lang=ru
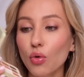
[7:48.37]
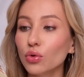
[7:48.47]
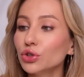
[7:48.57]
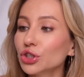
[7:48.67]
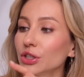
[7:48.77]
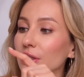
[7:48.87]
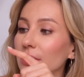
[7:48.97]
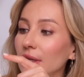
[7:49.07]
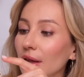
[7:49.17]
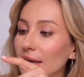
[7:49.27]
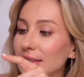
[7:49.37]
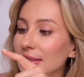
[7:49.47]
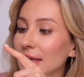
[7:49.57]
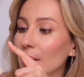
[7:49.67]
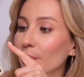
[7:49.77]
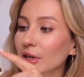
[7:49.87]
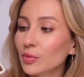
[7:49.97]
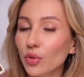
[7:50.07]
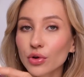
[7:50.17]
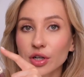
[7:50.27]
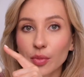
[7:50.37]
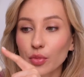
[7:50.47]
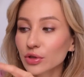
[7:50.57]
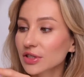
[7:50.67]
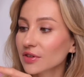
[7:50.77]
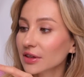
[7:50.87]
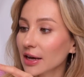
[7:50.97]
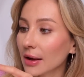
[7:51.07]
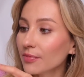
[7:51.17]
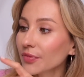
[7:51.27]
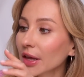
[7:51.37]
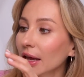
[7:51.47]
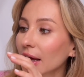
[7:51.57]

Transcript: Очень классная подборка по цветам.